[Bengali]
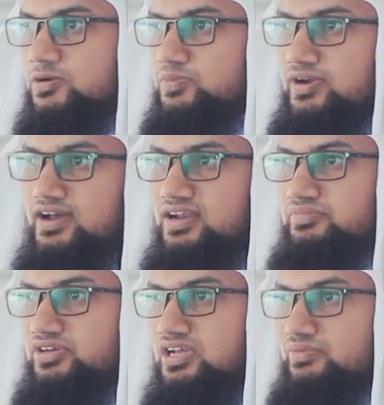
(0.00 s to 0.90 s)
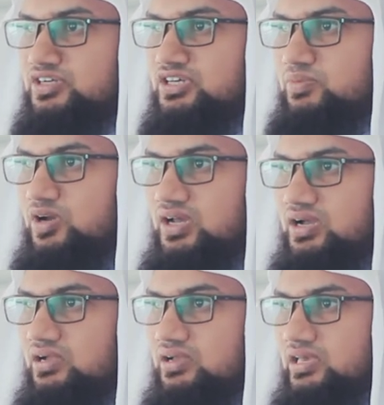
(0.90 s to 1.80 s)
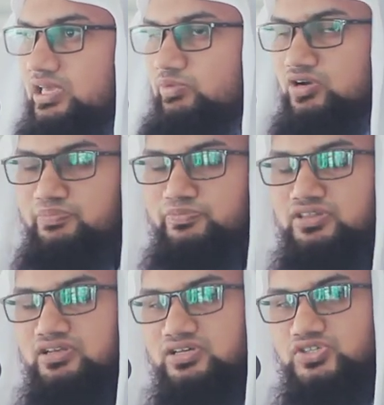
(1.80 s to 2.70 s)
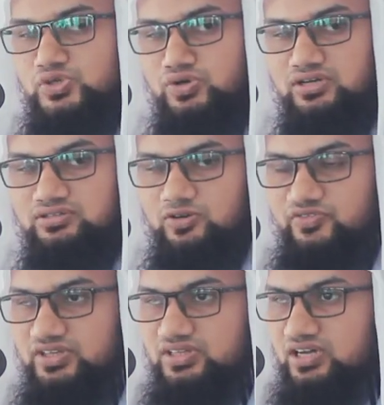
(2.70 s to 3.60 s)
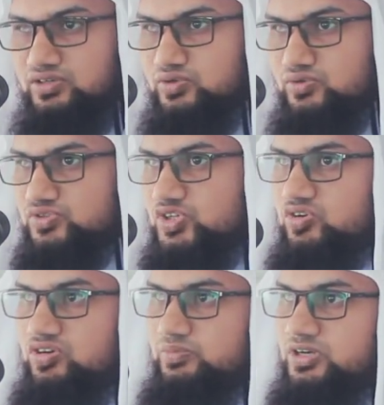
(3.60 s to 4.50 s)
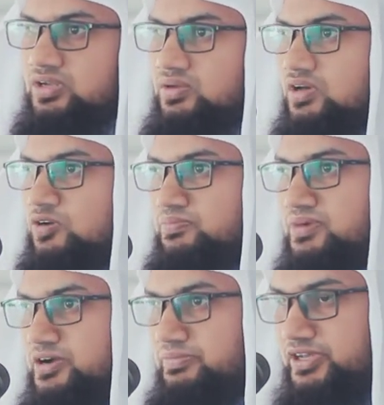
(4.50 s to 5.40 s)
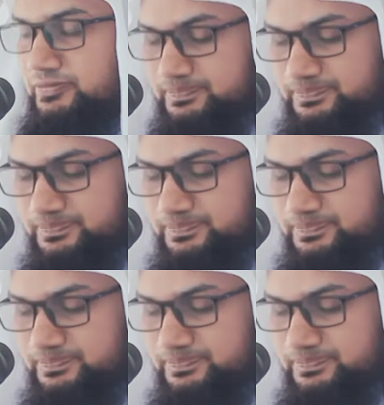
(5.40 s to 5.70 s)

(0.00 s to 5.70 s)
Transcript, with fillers: রব্বুল্লা আলমিন আমাকে বলা এবং আপনাদেরকে শোনার তৌফিক দান করুন সকলে বলি আল্লাহ আমিন